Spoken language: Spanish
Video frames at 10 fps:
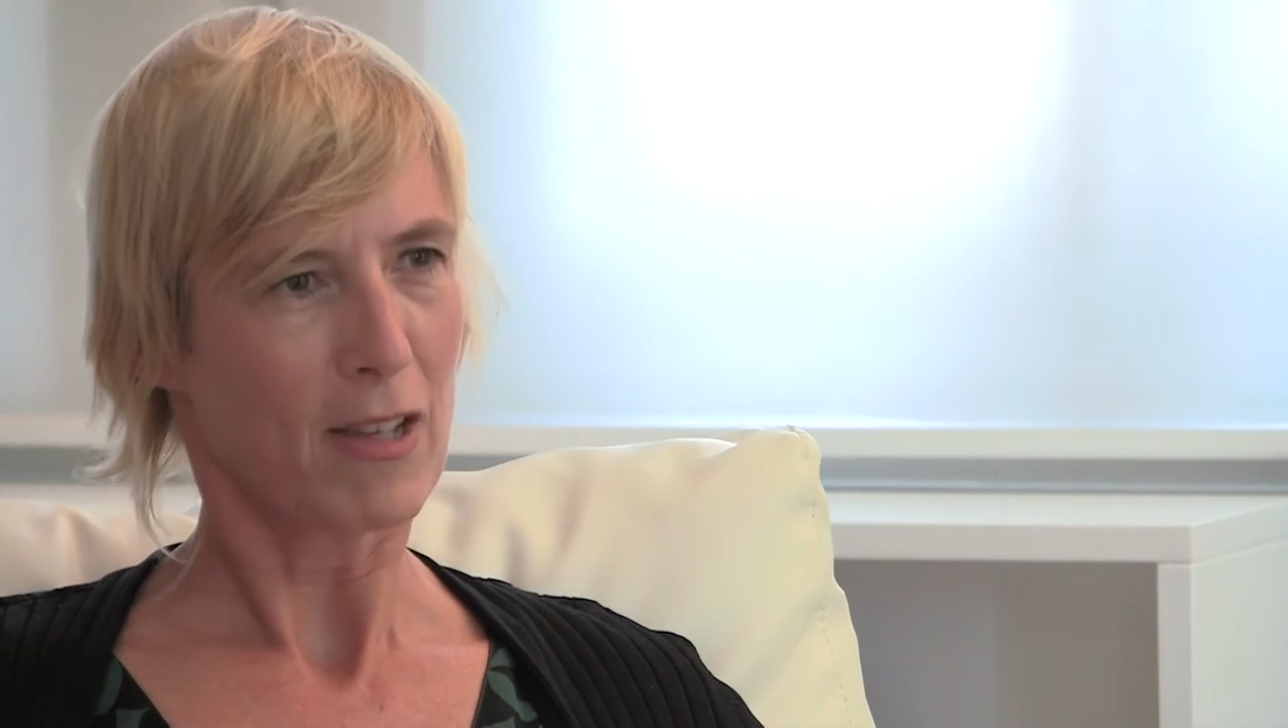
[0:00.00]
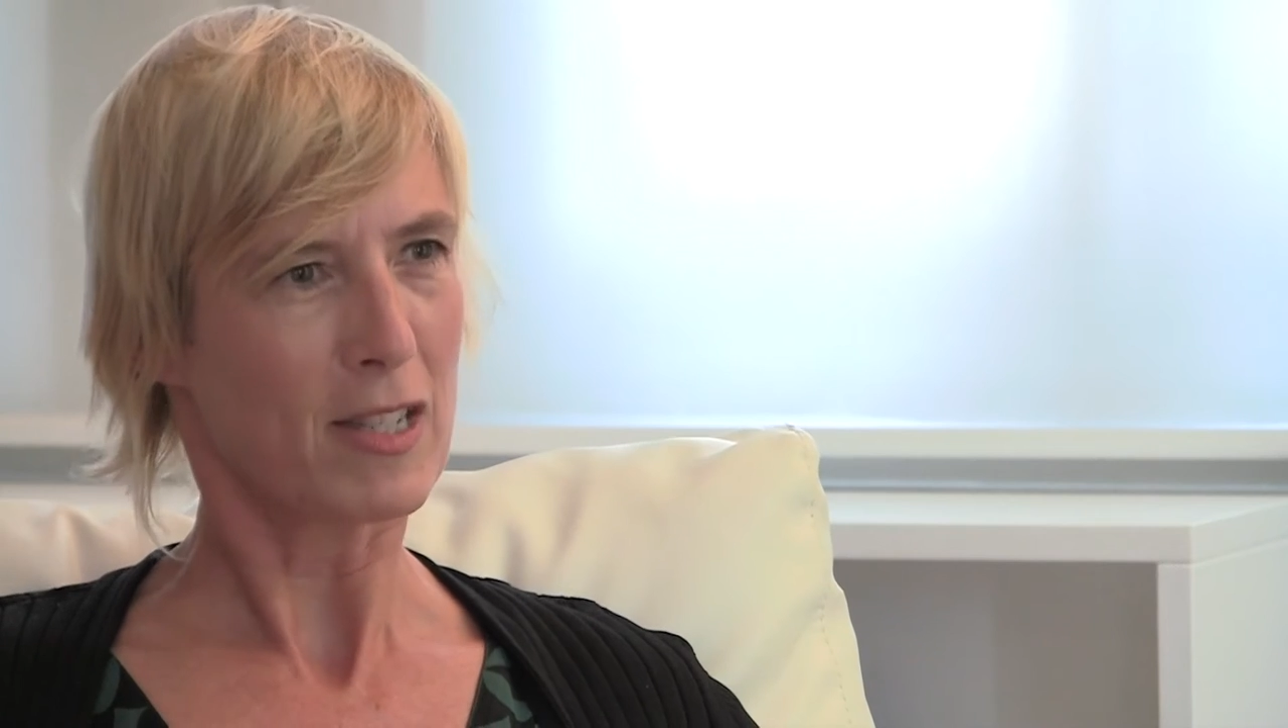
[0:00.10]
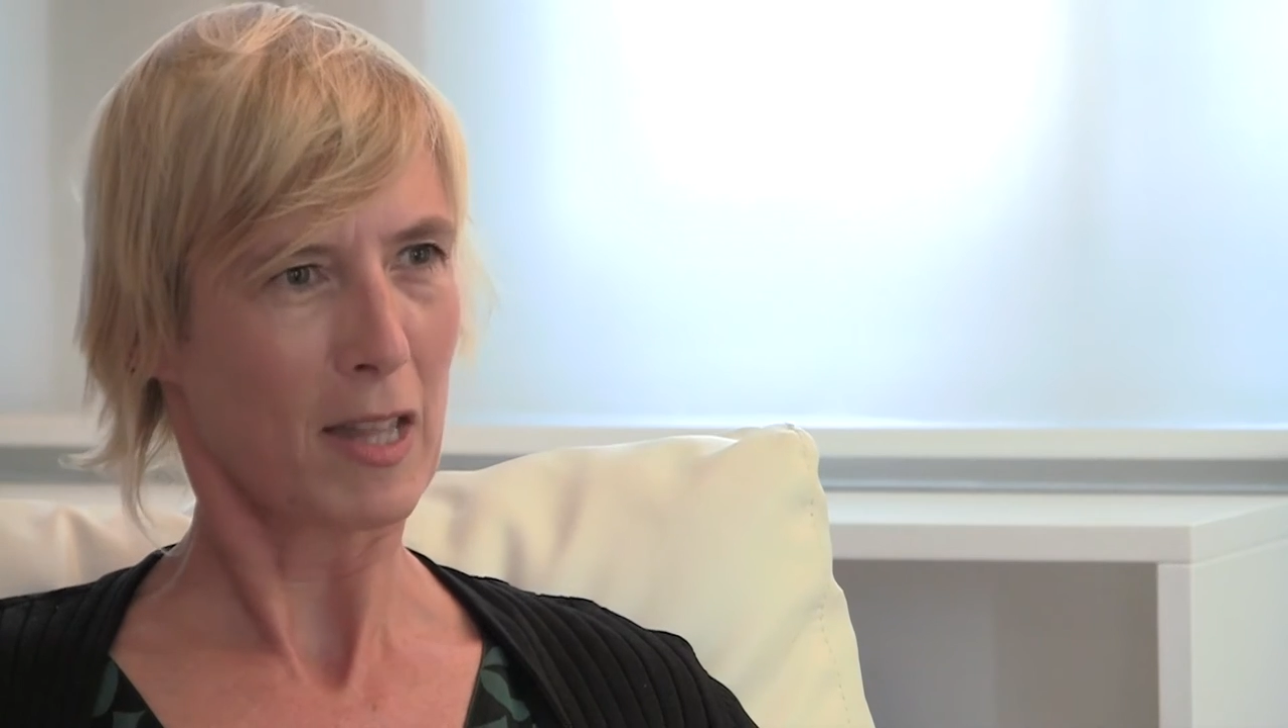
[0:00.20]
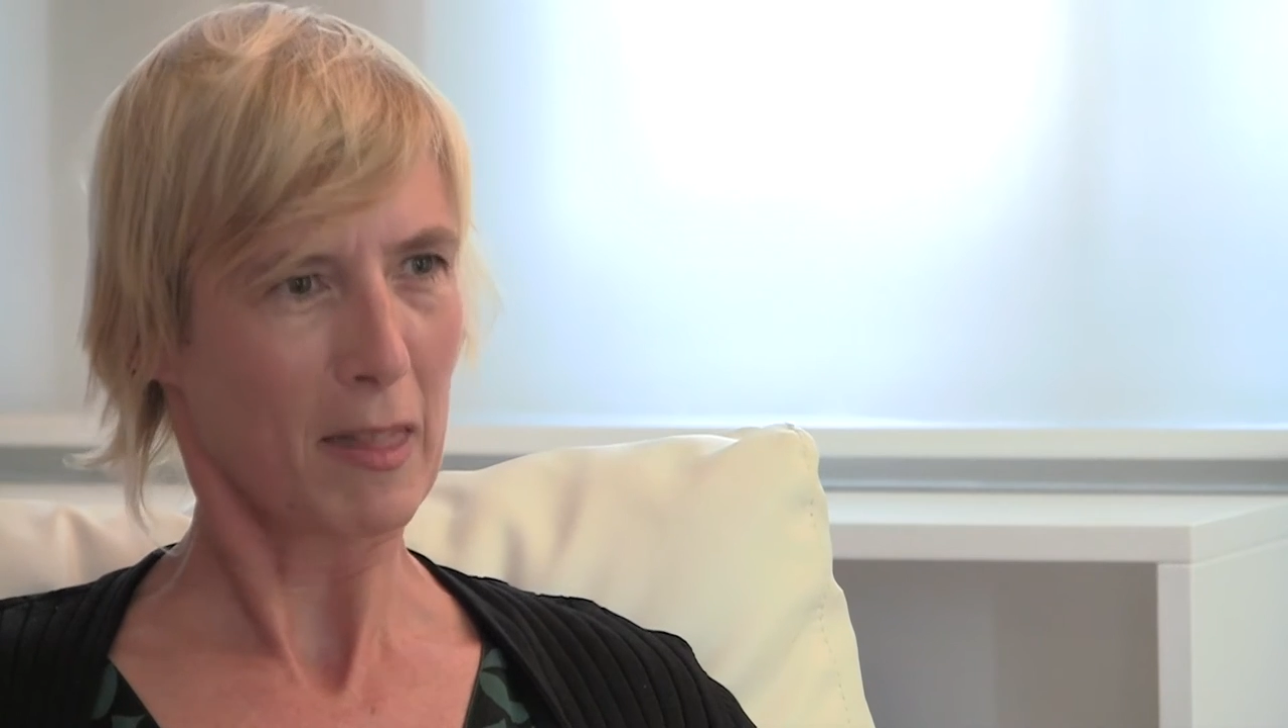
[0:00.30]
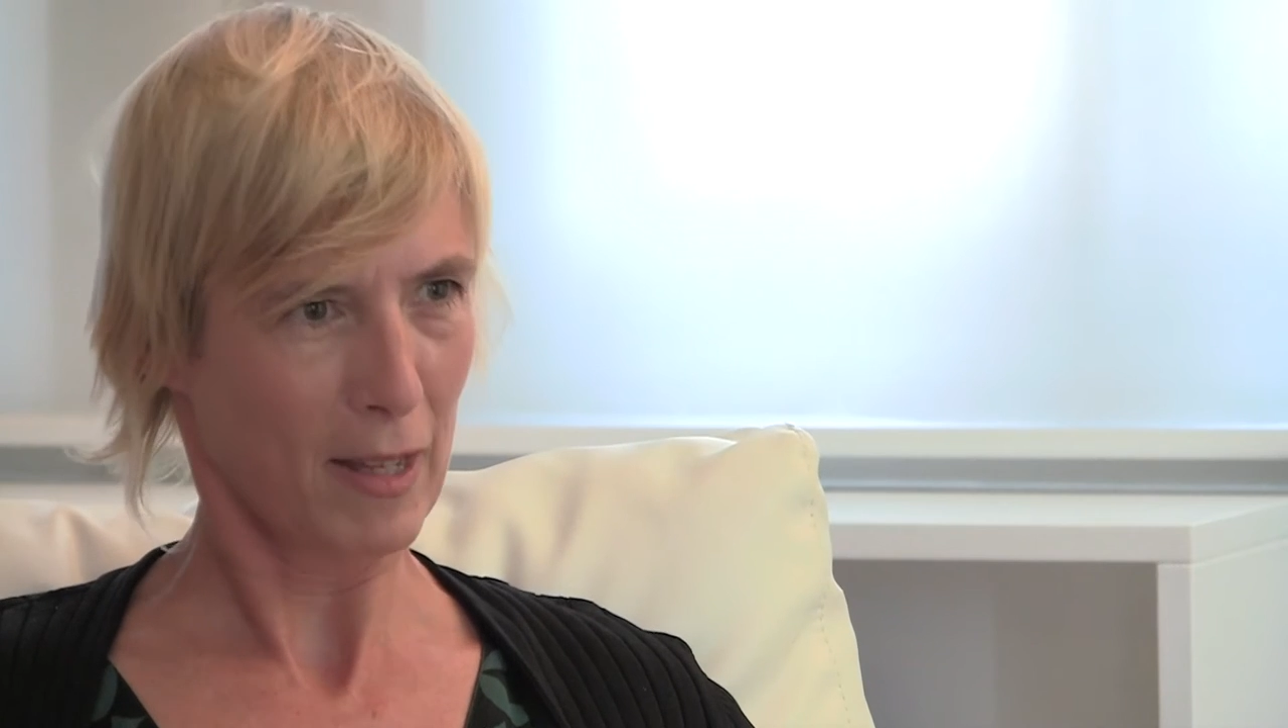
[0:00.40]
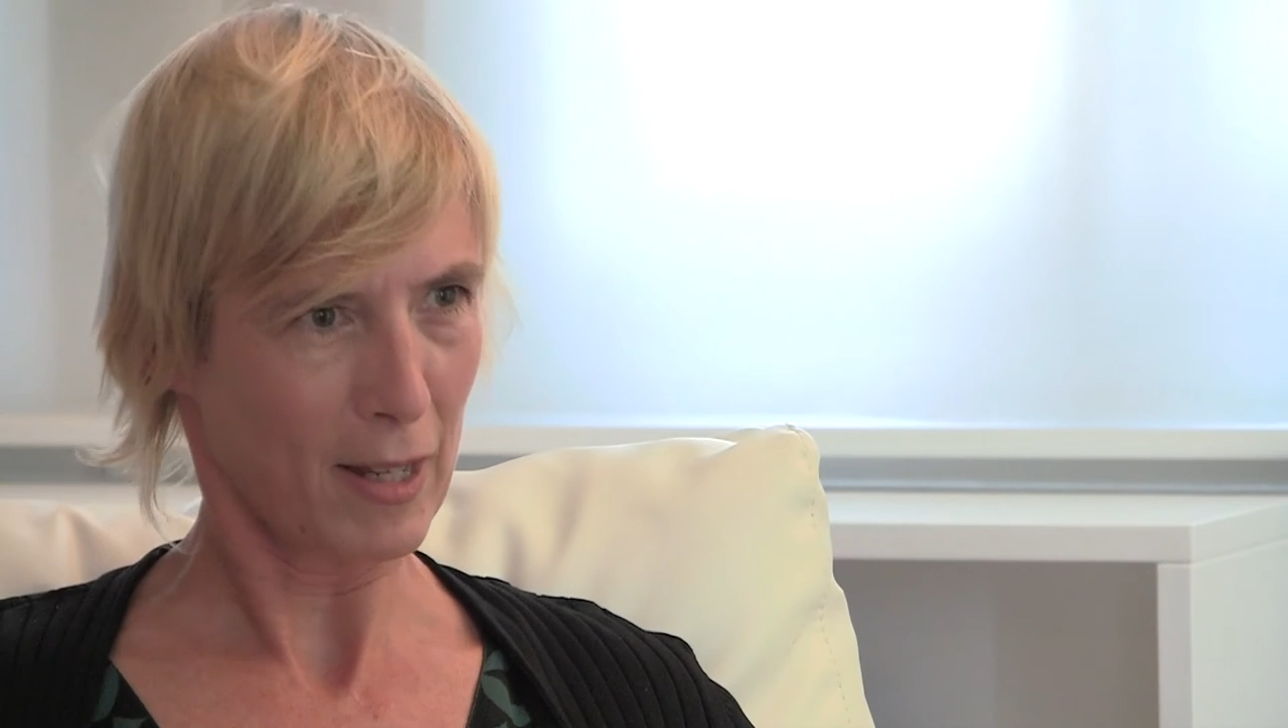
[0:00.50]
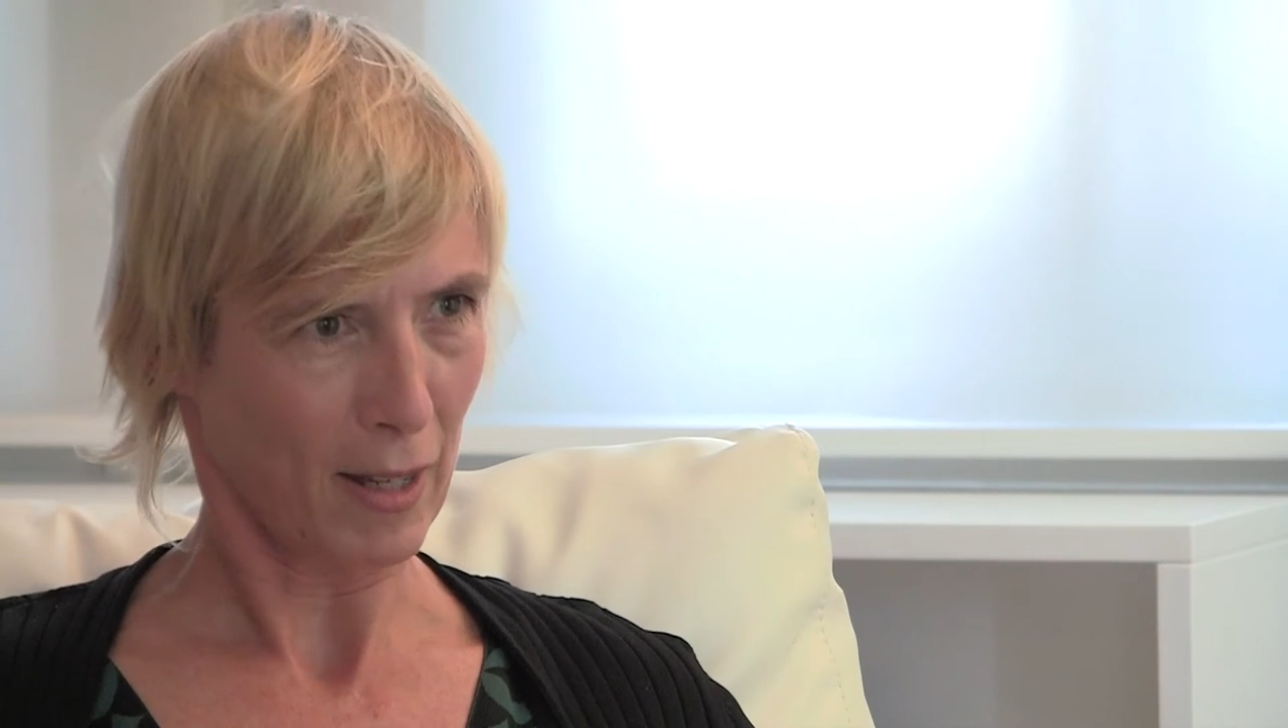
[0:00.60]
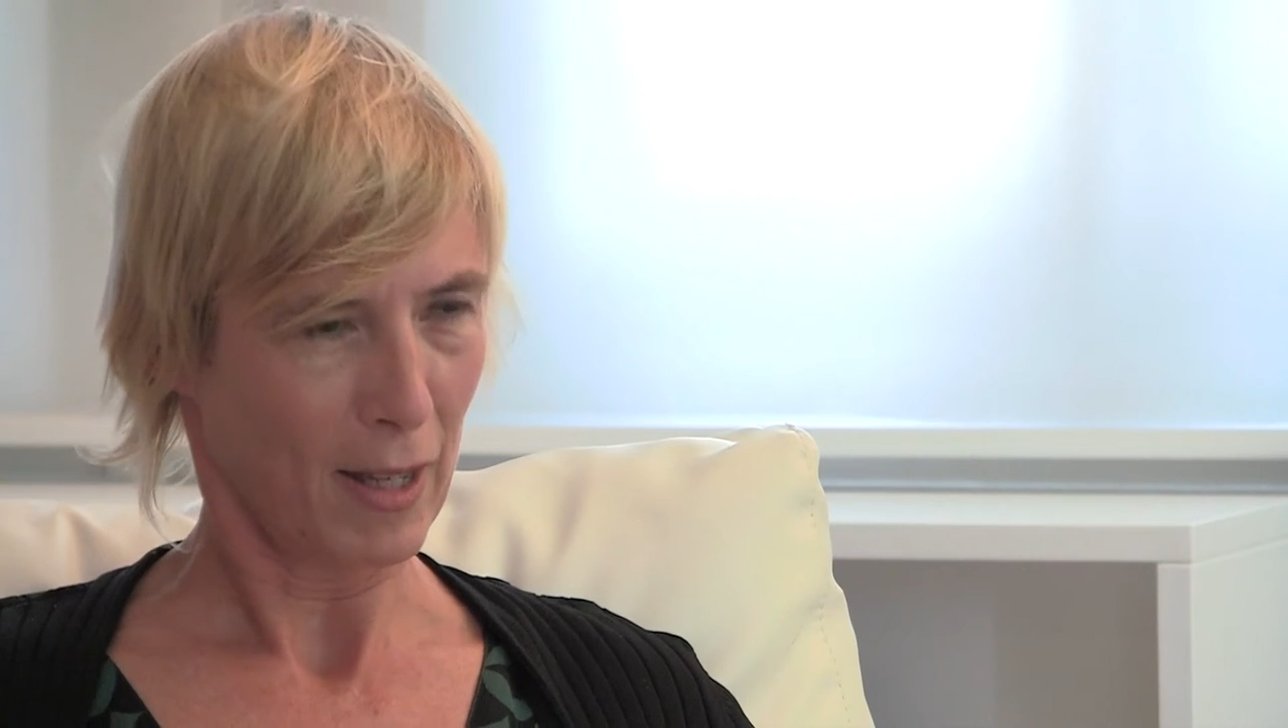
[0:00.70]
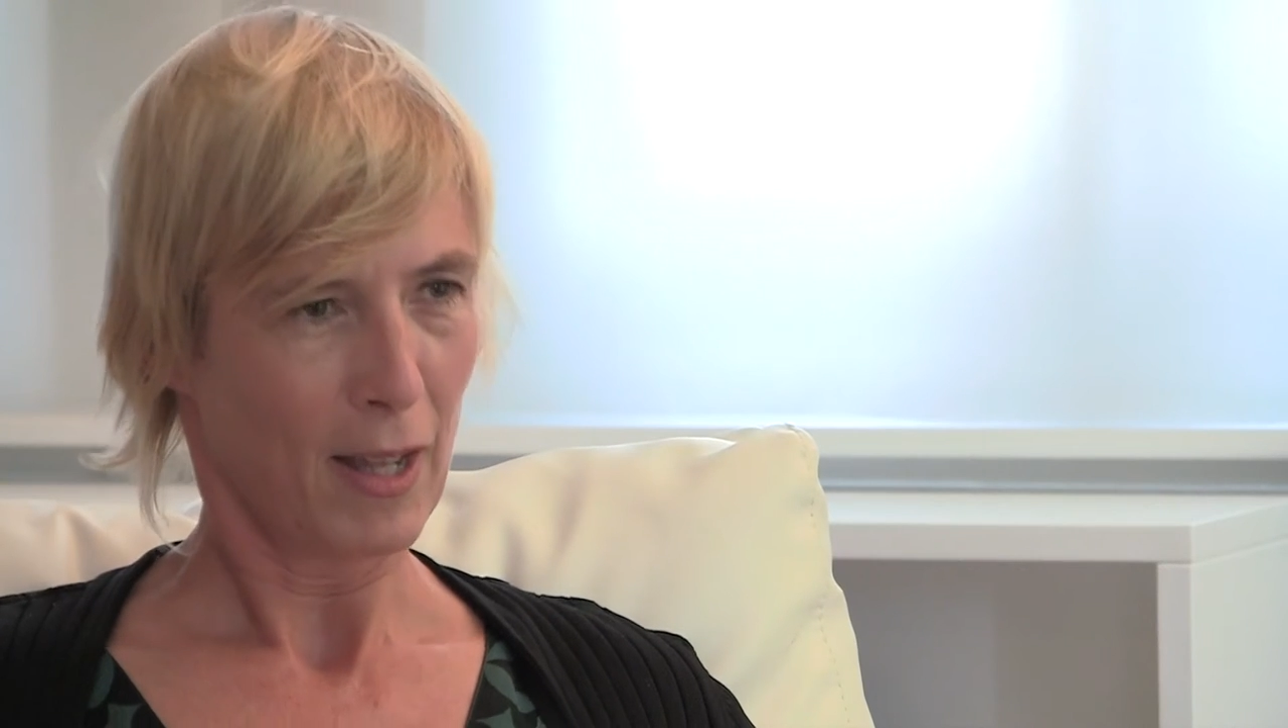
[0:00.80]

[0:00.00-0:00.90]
Es decir,